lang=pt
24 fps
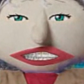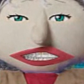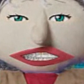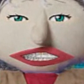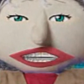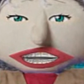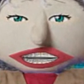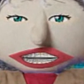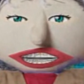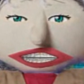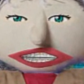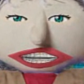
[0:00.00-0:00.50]

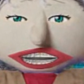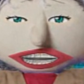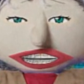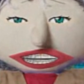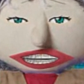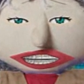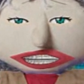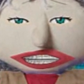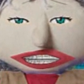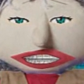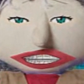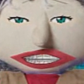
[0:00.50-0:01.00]
para dar
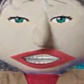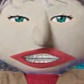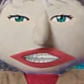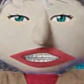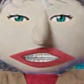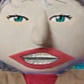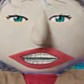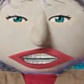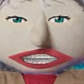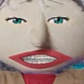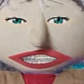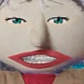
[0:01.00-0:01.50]

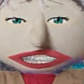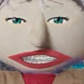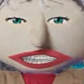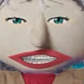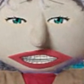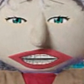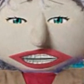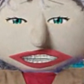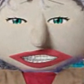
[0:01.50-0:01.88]
vida e